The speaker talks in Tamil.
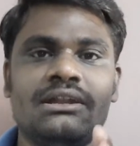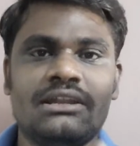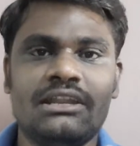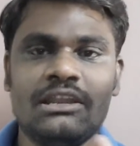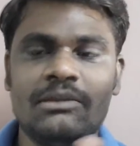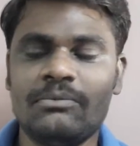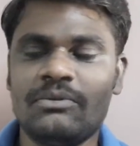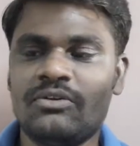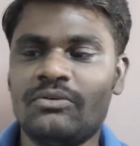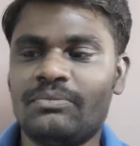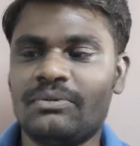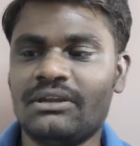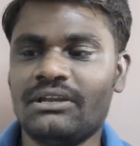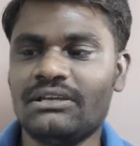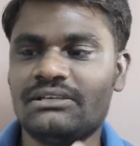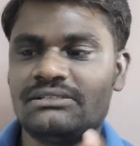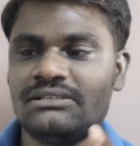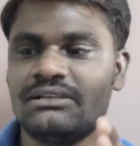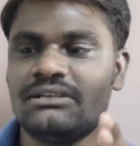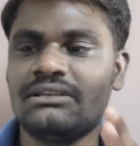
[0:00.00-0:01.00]
ட்ரீம் லெவன்
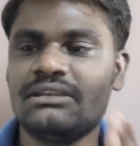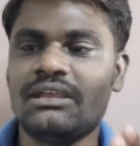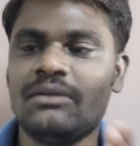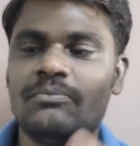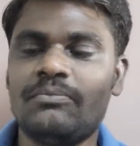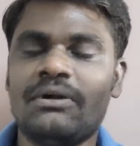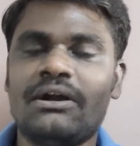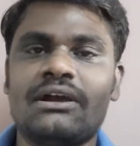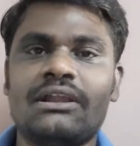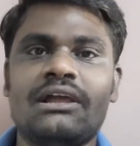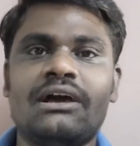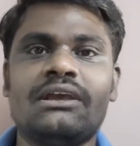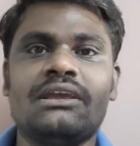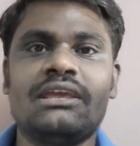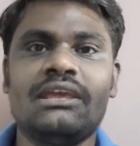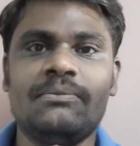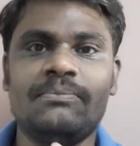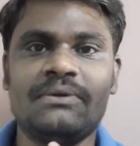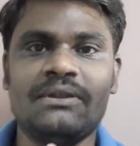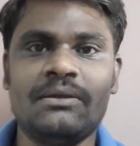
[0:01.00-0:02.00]
ப்ரெடிக்ஷன் டீம் பார்க்கலாம்
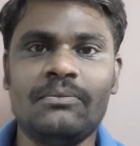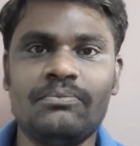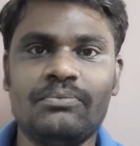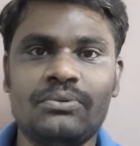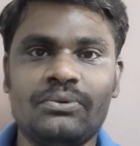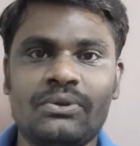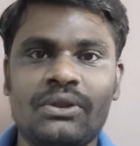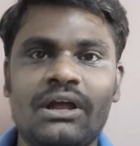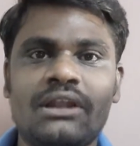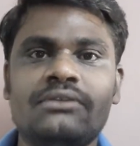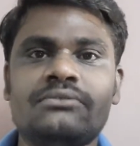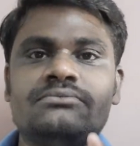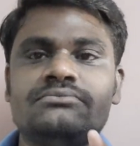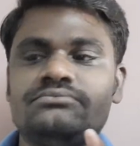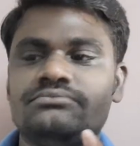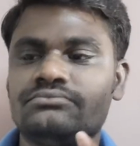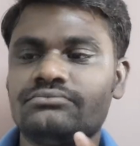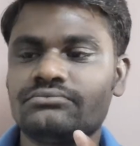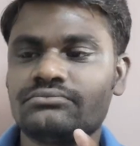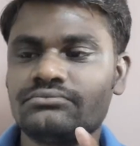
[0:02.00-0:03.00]
கீப்பரில் பூரான்
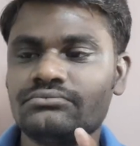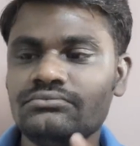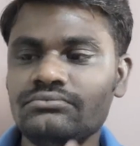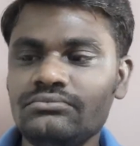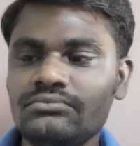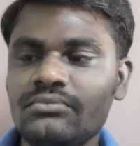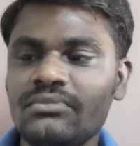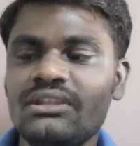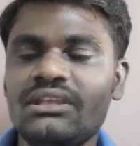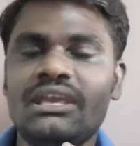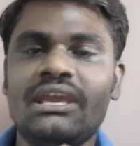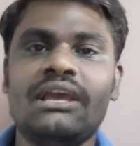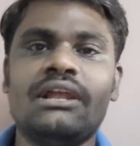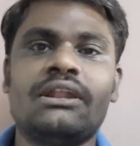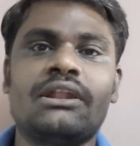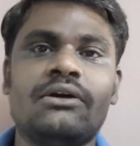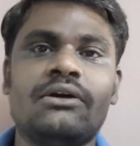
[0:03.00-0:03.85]
கே எல்